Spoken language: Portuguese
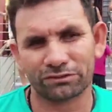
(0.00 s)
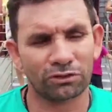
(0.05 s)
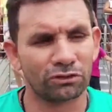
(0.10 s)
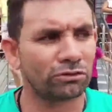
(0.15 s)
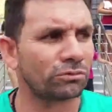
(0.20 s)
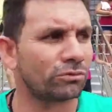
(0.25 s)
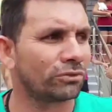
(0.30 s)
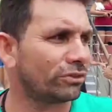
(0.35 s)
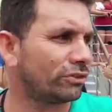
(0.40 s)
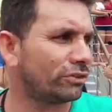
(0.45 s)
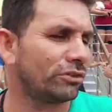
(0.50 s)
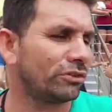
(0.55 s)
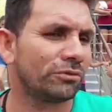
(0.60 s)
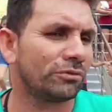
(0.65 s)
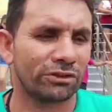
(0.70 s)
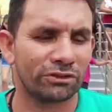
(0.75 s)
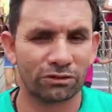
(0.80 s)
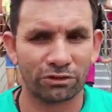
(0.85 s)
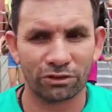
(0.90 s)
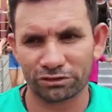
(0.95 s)
Todo mundo, se
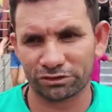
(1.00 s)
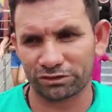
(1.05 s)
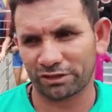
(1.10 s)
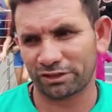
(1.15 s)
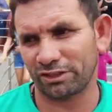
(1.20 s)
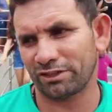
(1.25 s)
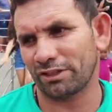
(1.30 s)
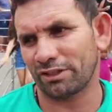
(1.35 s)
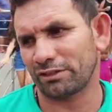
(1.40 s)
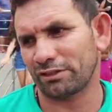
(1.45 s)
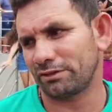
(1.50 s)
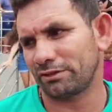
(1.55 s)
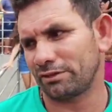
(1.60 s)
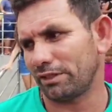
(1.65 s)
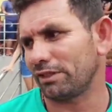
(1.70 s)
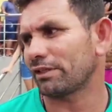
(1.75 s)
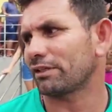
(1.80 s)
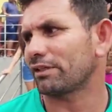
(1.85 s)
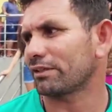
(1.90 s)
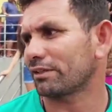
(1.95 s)
menino gosta aqui dele,
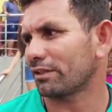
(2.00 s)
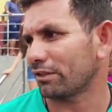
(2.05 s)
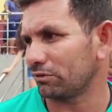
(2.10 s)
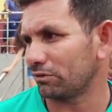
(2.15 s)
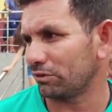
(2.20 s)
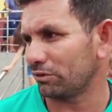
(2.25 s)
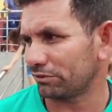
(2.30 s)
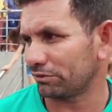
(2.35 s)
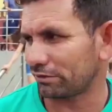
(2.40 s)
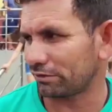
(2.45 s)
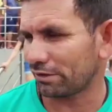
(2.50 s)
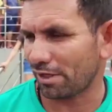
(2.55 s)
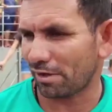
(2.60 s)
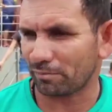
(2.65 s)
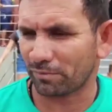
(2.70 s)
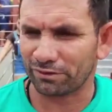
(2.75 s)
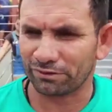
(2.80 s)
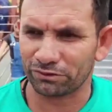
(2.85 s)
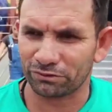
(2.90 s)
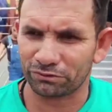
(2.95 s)
dele aqui na rua, esse assim,
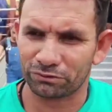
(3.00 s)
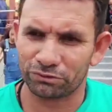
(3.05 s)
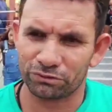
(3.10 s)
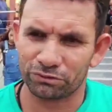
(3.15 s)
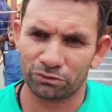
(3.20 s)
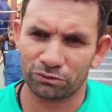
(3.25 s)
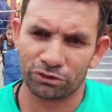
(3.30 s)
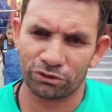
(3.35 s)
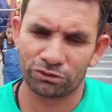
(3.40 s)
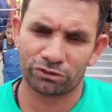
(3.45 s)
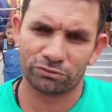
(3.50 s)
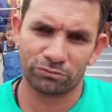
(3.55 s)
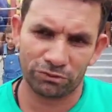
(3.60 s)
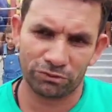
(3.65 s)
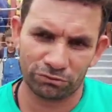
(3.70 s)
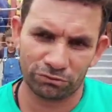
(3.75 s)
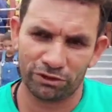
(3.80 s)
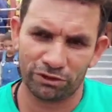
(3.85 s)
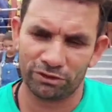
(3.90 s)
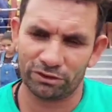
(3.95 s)
rapazinho, eu gosta do meu
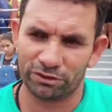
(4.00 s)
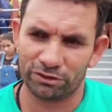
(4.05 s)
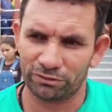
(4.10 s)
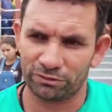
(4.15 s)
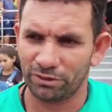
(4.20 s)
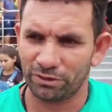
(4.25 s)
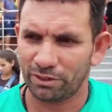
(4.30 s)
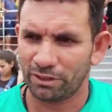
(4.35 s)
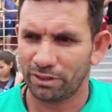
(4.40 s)
filho, entendeu?